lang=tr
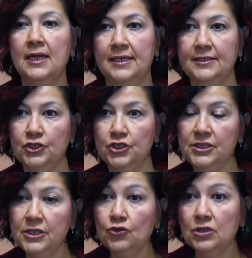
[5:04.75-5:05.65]

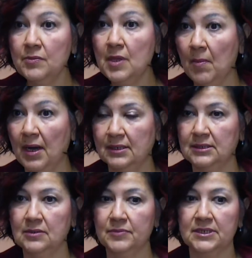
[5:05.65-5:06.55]
Yetişkinlik dönemine
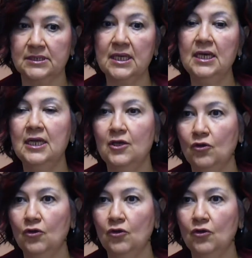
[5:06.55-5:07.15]
baktığımızda